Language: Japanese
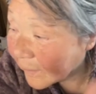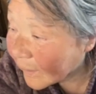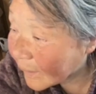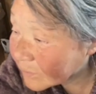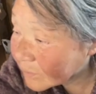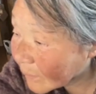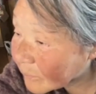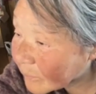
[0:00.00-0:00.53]

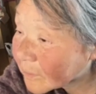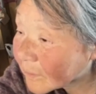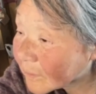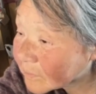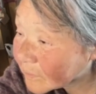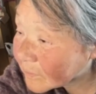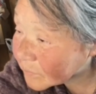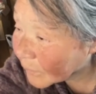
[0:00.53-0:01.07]
ね、食べ
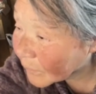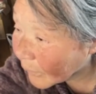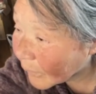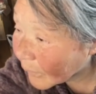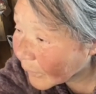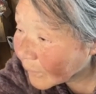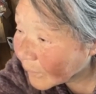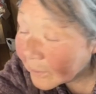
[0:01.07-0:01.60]
ないんです
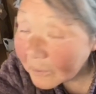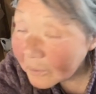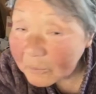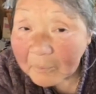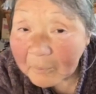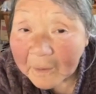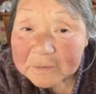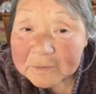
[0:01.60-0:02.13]
よ。
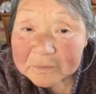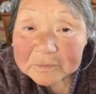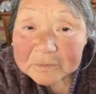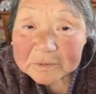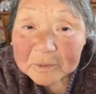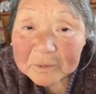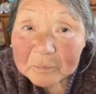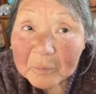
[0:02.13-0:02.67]
巻き
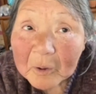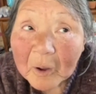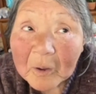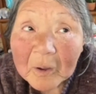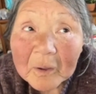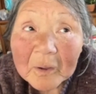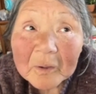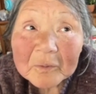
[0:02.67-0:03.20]
寿司
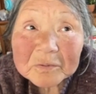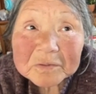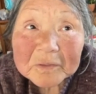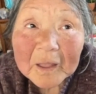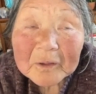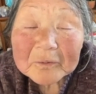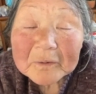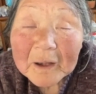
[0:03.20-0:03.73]
も
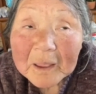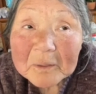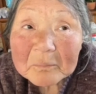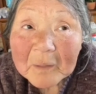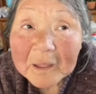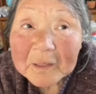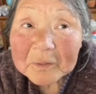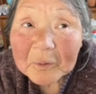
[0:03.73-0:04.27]
2日ぐら
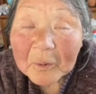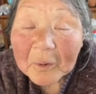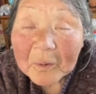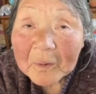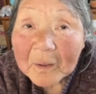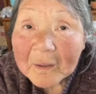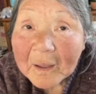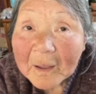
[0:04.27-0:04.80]
い前
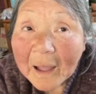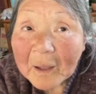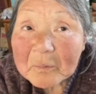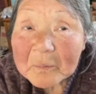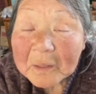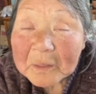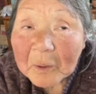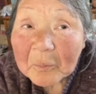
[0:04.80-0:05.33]
の、
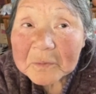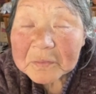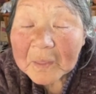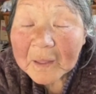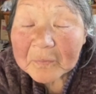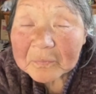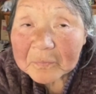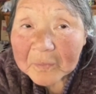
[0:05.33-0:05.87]
あ、まだ置
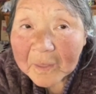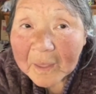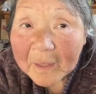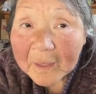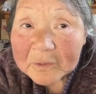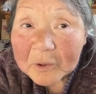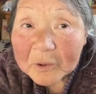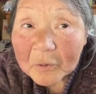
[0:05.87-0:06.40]
いてあっ
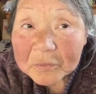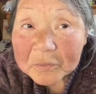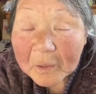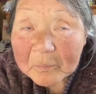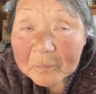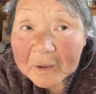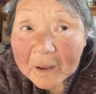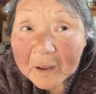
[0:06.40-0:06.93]
て、量
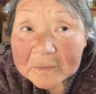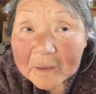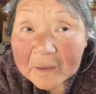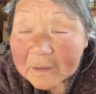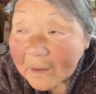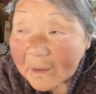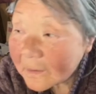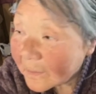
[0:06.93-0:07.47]
食べられ
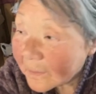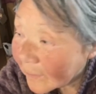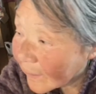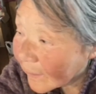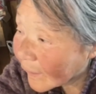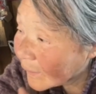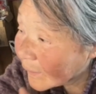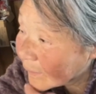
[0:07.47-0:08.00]
ないから
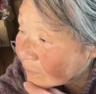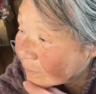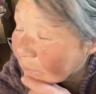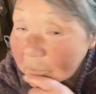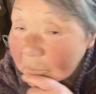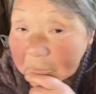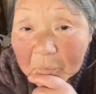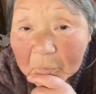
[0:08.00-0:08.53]
ね。
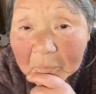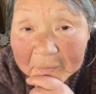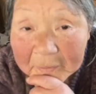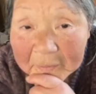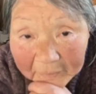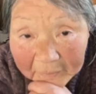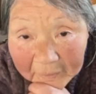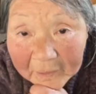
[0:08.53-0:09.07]
でも今日
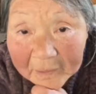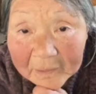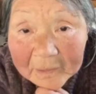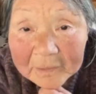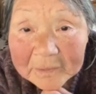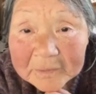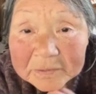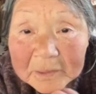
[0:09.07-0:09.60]
はね、
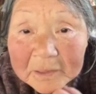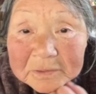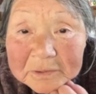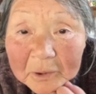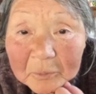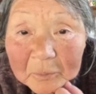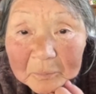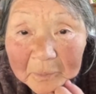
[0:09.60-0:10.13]
傷
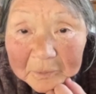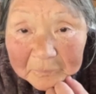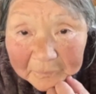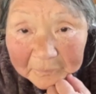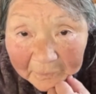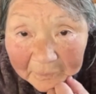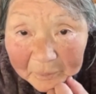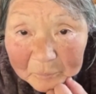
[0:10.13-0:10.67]
んじゃ困
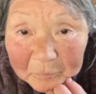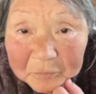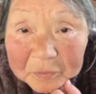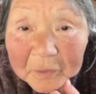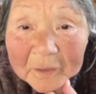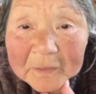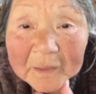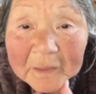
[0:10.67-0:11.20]
るから
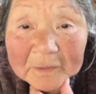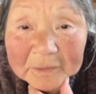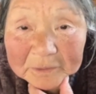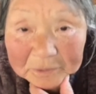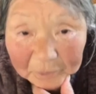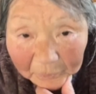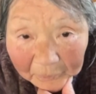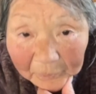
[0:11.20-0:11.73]
もったいない
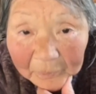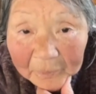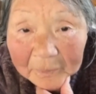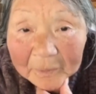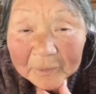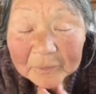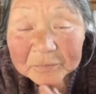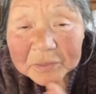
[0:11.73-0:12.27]
で
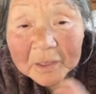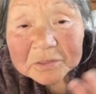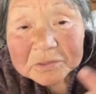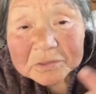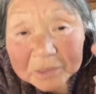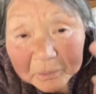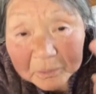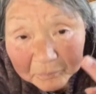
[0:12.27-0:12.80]
しょ
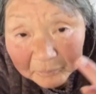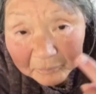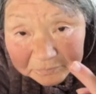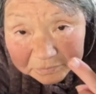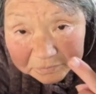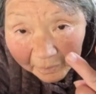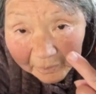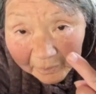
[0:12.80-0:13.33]
?2 つ食べ
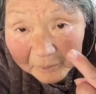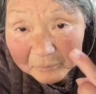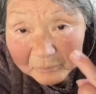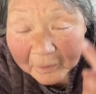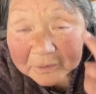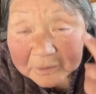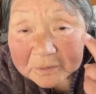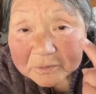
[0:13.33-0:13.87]
まし
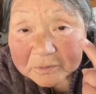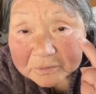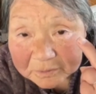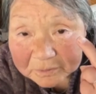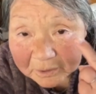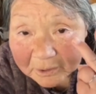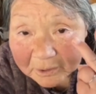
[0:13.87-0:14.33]
た。巻き寿